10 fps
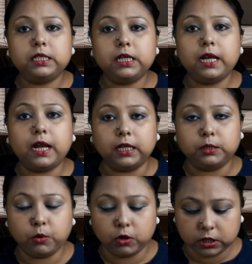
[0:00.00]
যে
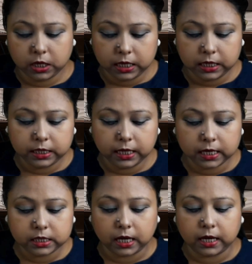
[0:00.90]
রাজবংশের
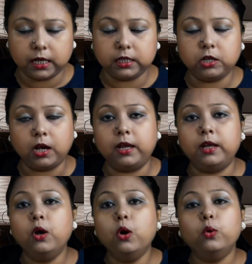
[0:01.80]
ইতিহাস জানা যায়
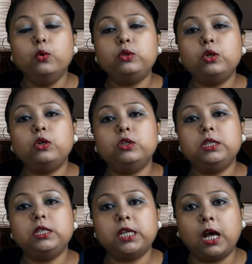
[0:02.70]
উত্তর
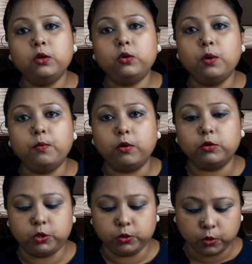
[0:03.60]
হচ্ছে চালুক্য
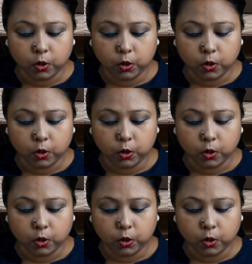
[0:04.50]
বংশ